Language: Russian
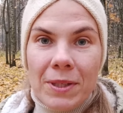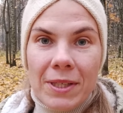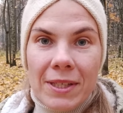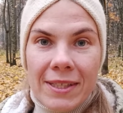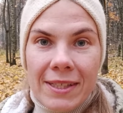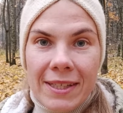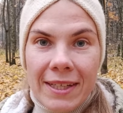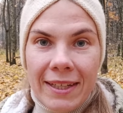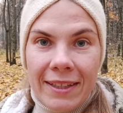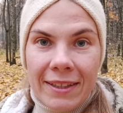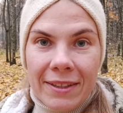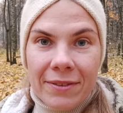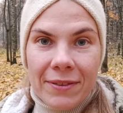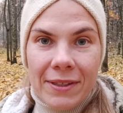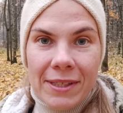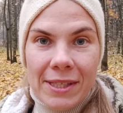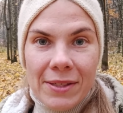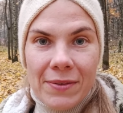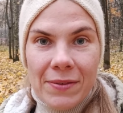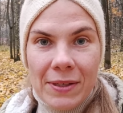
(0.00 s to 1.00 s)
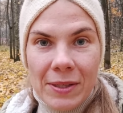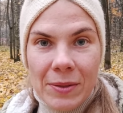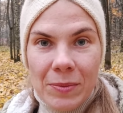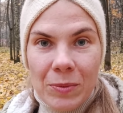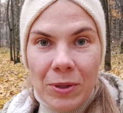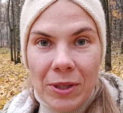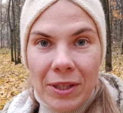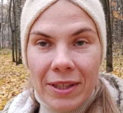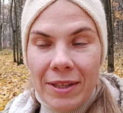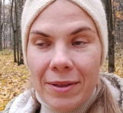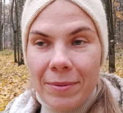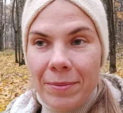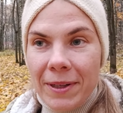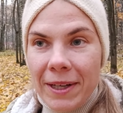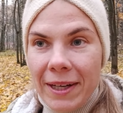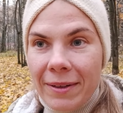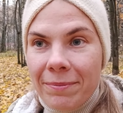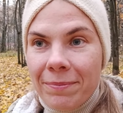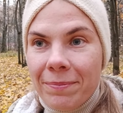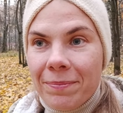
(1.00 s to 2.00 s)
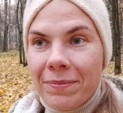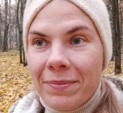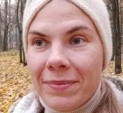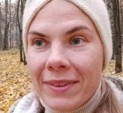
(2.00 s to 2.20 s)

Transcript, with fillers: понедельник, 28 ноября.